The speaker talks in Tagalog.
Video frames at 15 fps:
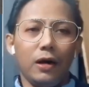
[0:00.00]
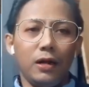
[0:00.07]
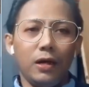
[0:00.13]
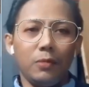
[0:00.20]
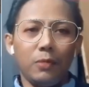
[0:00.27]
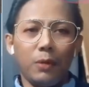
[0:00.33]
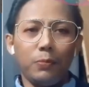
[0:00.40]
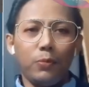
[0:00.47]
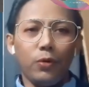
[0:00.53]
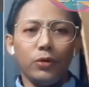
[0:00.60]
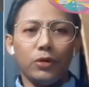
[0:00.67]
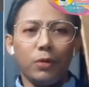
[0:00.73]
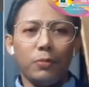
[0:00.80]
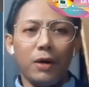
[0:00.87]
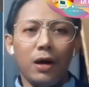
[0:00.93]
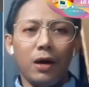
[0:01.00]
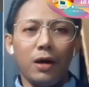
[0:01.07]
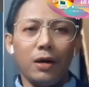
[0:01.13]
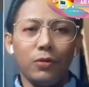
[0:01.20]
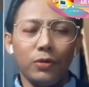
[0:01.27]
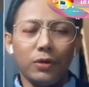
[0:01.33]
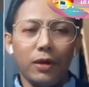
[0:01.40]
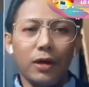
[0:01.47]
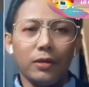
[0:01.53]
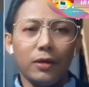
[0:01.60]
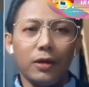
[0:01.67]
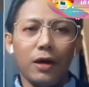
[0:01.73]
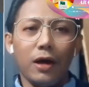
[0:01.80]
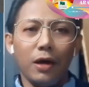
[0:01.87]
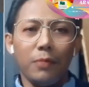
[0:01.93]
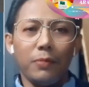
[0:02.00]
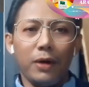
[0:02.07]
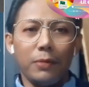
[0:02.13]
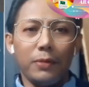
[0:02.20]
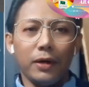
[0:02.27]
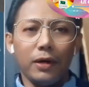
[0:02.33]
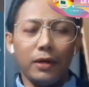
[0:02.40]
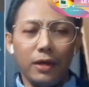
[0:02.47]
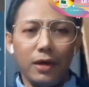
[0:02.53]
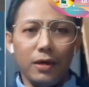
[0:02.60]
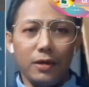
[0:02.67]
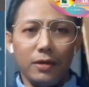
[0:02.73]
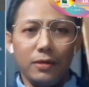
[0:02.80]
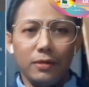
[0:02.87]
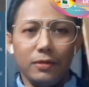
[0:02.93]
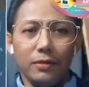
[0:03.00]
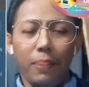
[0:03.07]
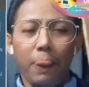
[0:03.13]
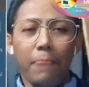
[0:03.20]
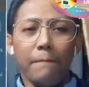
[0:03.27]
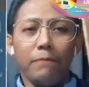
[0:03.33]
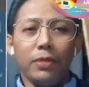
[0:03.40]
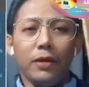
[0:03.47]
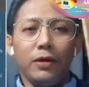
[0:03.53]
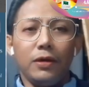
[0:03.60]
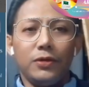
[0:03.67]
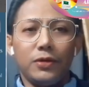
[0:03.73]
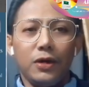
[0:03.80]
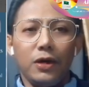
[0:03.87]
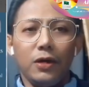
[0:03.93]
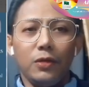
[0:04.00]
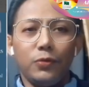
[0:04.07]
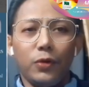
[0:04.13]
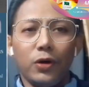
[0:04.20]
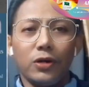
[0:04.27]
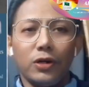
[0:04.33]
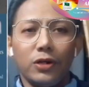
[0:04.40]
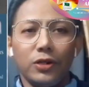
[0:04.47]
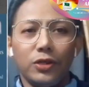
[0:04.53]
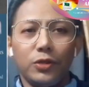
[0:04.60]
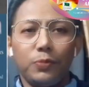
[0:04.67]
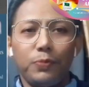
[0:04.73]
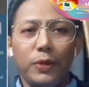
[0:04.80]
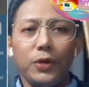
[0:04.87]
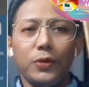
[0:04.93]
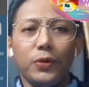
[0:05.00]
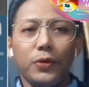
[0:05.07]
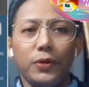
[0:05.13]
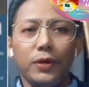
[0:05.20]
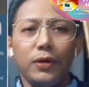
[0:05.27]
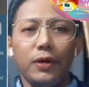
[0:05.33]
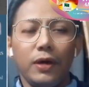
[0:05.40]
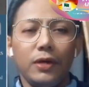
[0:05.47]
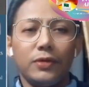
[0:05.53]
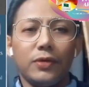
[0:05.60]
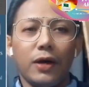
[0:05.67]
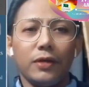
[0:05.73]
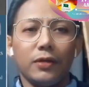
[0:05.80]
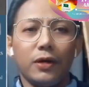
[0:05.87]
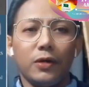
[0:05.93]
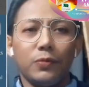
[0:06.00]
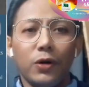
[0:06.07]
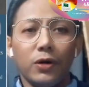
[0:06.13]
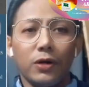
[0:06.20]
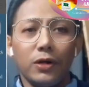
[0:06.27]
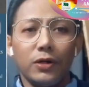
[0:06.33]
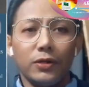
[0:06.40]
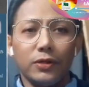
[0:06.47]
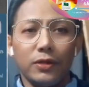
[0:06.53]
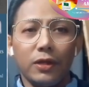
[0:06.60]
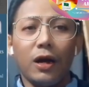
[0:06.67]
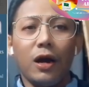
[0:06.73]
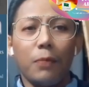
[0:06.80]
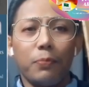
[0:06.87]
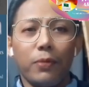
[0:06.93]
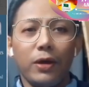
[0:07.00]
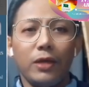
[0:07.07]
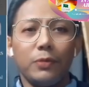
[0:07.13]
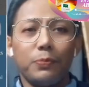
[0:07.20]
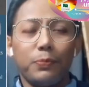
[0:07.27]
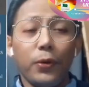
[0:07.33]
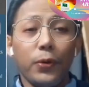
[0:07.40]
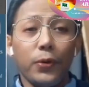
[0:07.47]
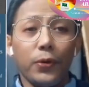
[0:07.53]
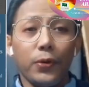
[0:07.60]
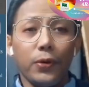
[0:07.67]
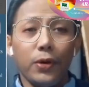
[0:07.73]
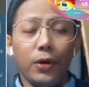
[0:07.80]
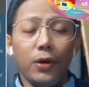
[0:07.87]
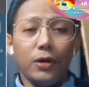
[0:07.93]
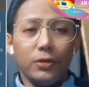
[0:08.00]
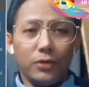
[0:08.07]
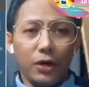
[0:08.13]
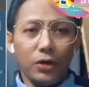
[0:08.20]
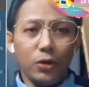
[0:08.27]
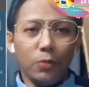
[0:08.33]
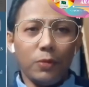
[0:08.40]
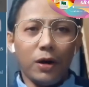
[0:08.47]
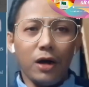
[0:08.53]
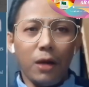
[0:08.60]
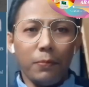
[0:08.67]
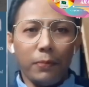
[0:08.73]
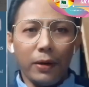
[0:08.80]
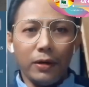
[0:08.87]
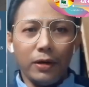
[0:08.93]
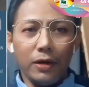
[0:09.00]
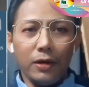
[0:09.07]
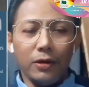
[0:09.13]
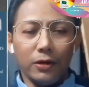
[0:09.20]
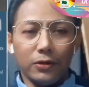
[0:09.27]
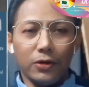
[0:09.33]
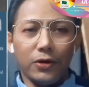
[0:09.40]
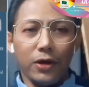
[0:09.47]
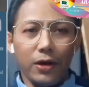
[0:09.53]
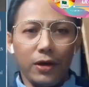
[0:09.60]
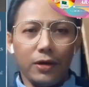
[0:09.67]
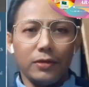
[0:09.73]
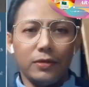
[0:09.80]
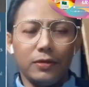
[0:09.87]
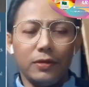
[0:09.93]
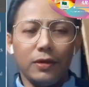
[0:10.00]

Alin man po sa mga kontrata na aking babanggitin, skilled workers, POEA standard workers na nakaprint po sa inyong mga company letterhead.